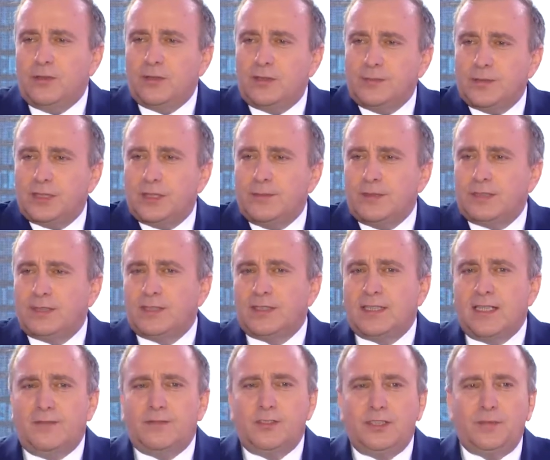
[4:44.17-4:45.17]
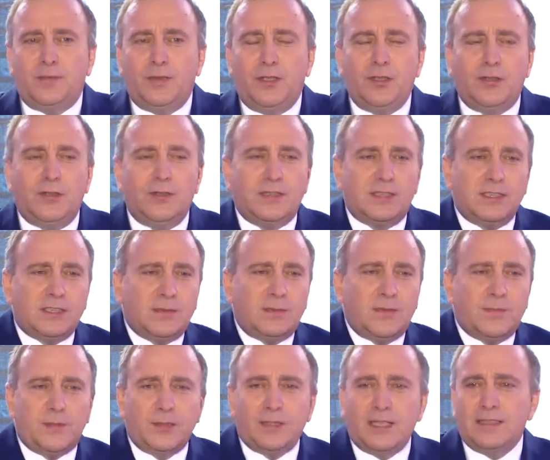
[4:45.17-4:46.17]
o tym, żeby zostawić pieniądze,
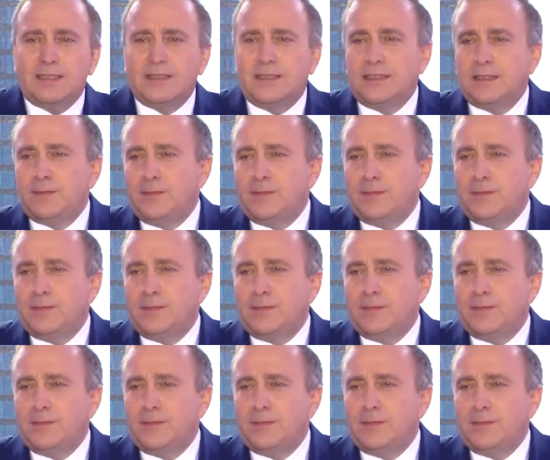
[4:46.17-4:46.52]
żeby podatki